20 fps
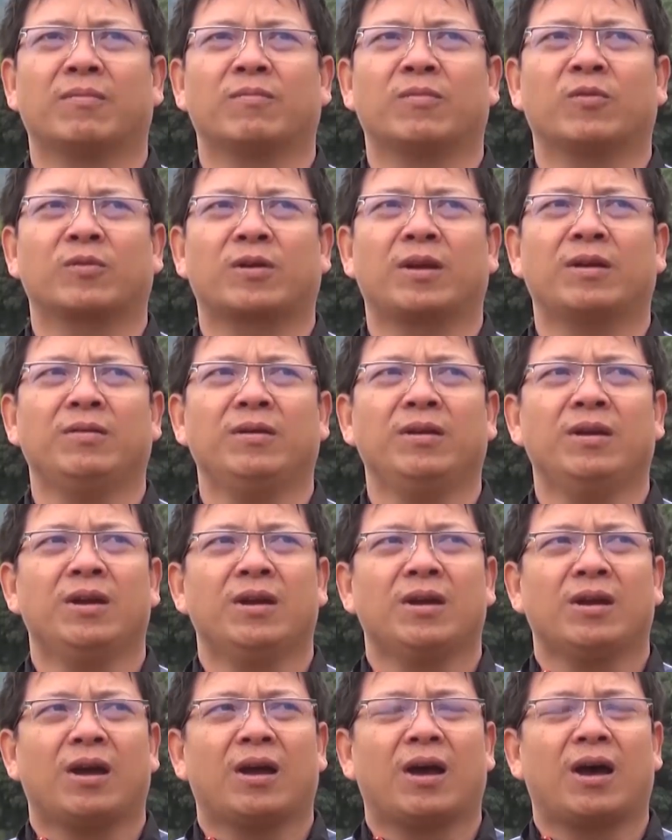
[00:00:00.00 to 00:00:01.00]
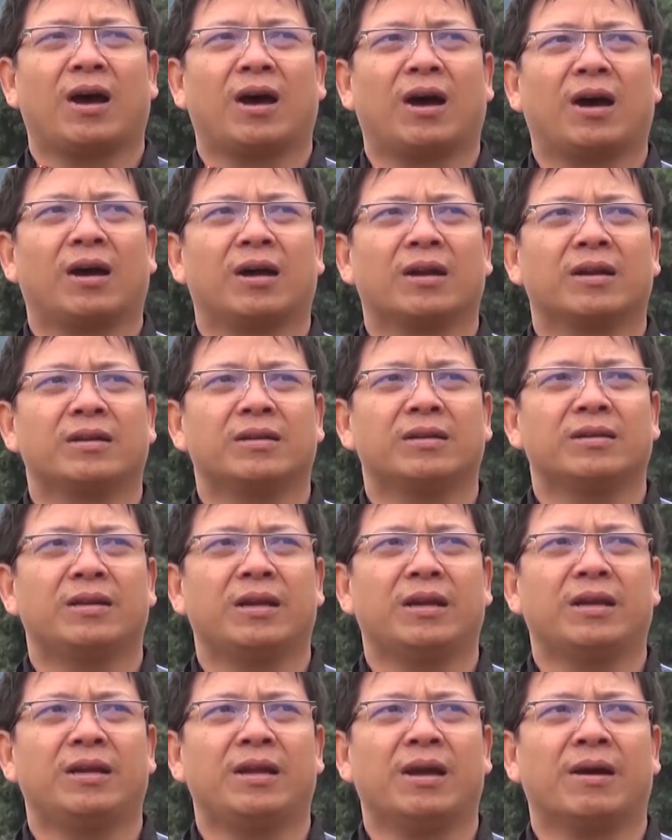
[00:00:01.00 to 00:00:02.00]
là một cái à,
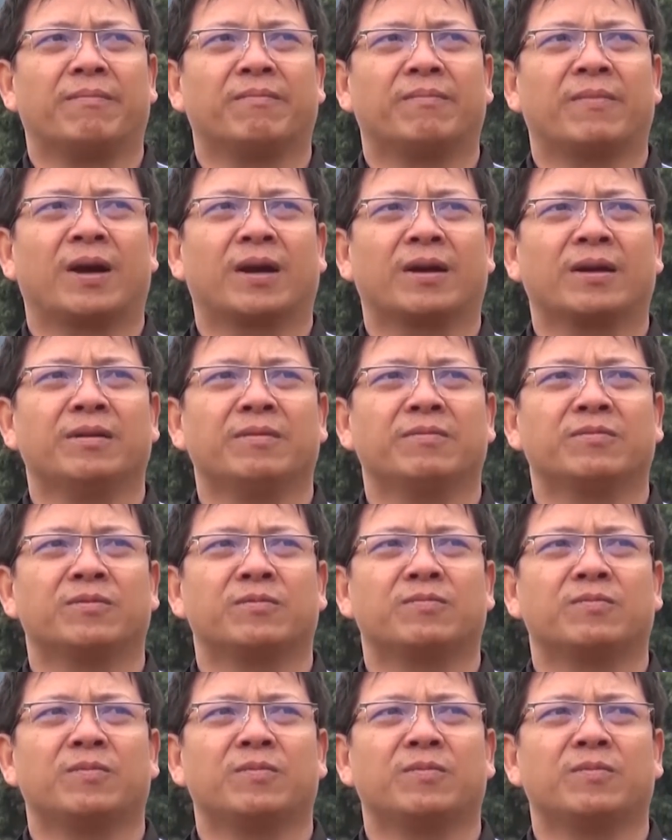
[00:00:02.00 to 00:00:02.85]
địa điểm mà cái